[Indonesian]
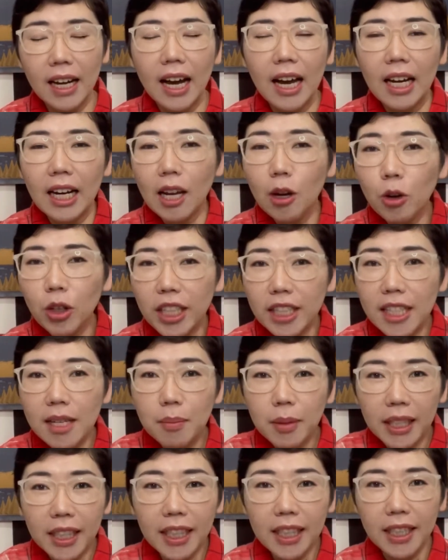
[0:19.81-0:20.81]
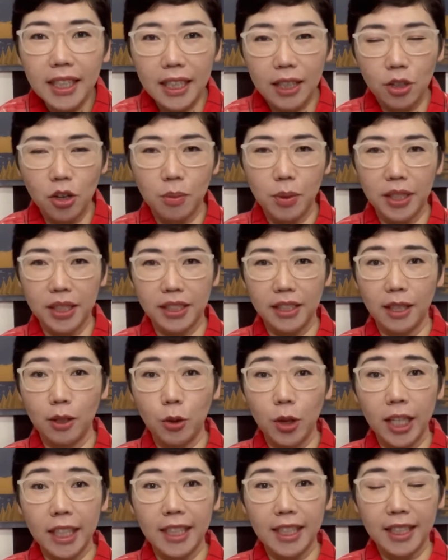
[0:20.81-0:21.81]
kalau kita beli di e-commerce-nya
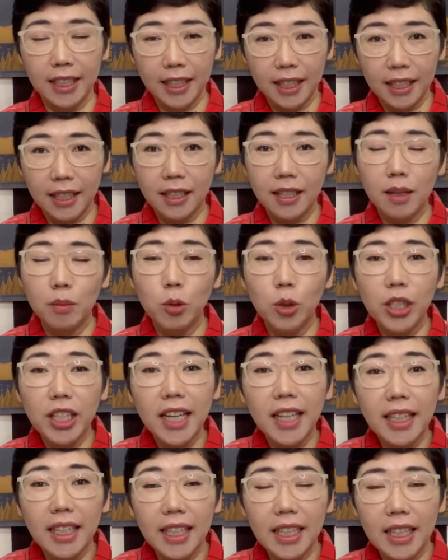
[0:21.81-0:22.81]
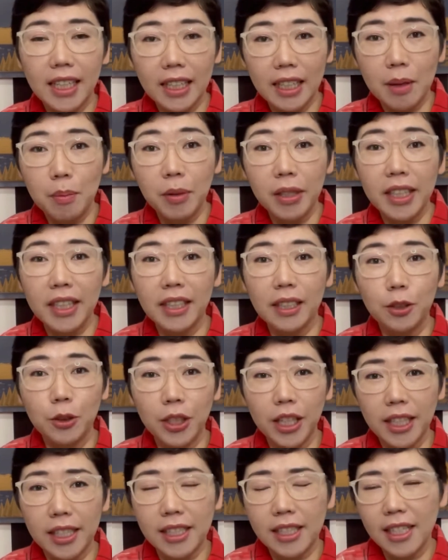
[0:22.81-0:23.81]
luar negeri, kemudian dikirim ke
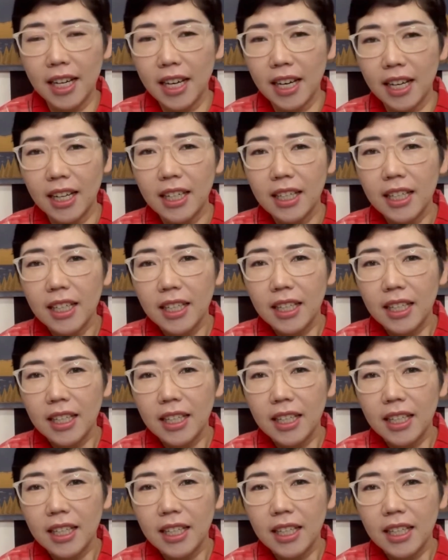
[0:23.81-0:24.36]
Indonesia